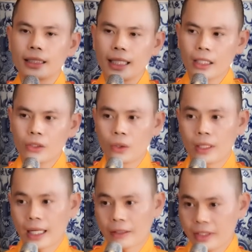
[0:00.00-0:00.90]
thời gian
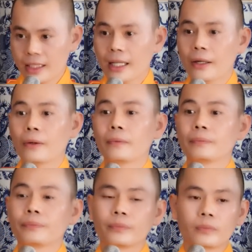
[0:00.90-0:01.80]
ngồi lại với nhau,
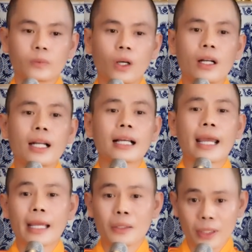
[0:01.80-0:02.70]
đó là
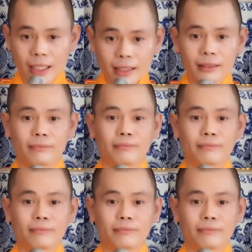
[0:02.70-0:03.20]
nghèo đấy.